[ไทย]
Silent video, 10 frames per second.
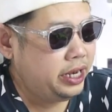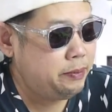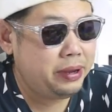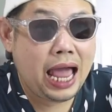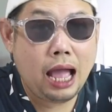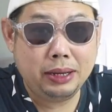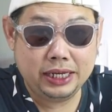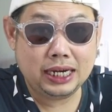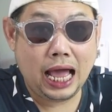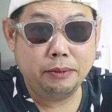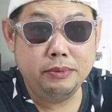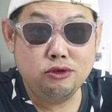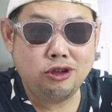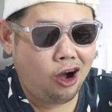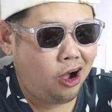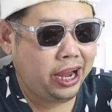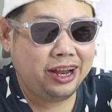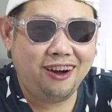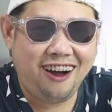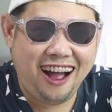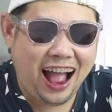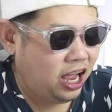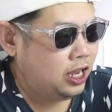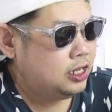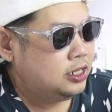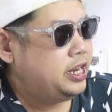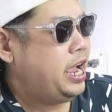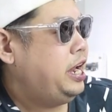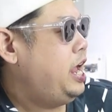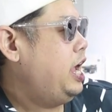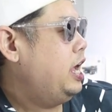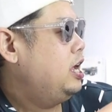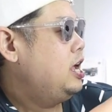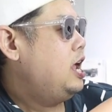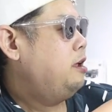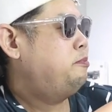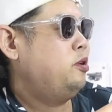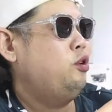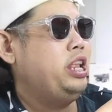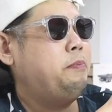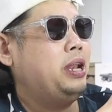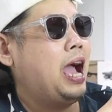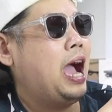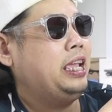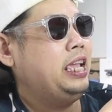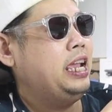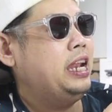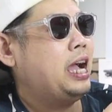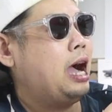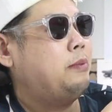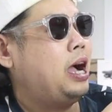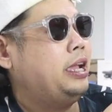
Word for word: นี่ไปได้มาจากร้านมิวทอยฮะเน่เน่ตัวนี้เป็น RE นะครับ